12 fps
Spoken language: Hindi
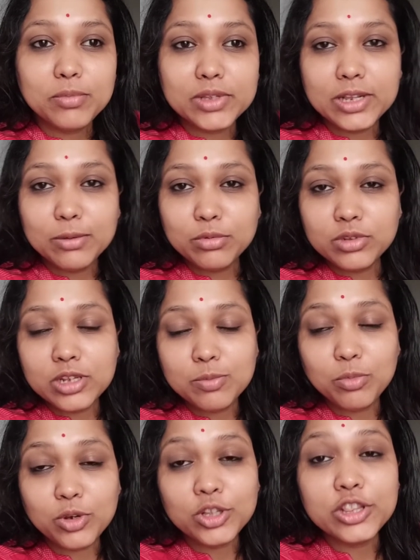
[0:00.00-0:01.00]
मतलब मुझे
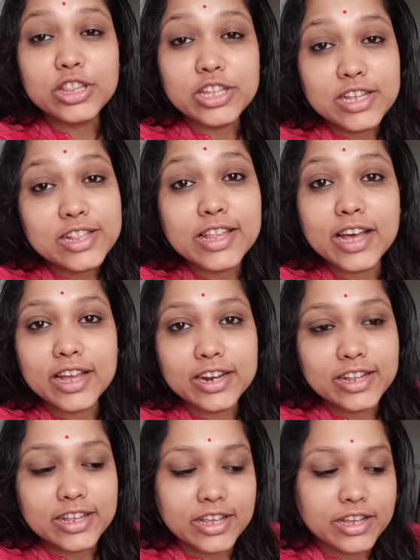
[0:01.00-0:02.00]
बहुत नींद आ
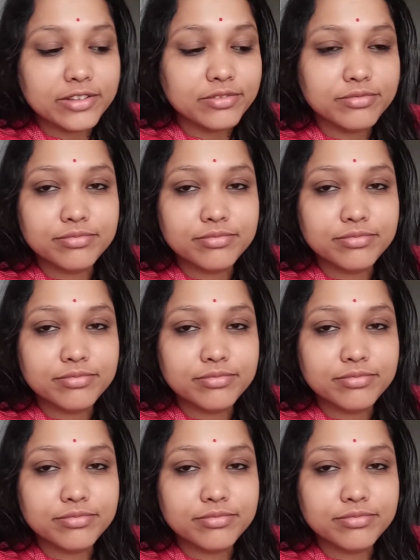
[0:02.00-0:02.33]
रही है